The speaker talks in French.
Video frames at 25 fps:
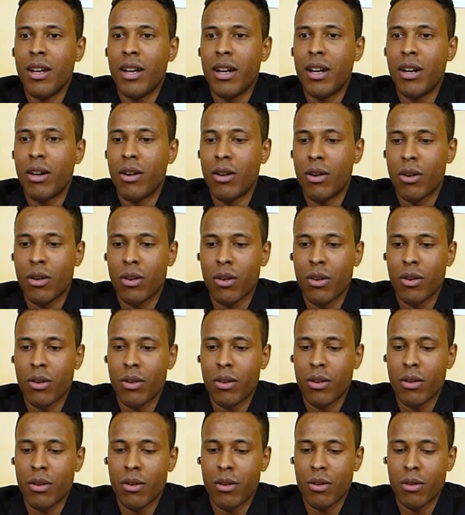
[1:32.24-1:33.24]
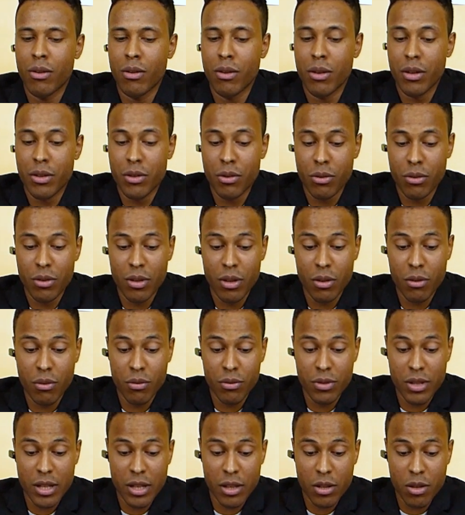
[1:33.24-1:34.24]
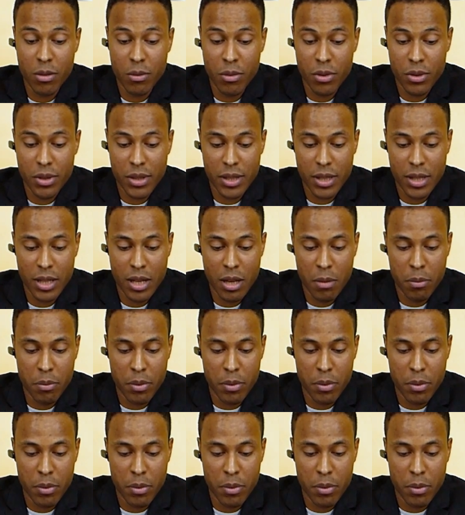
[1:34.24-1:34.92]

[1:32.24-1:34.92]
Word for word: Alors, étant donné que vous avez commencé à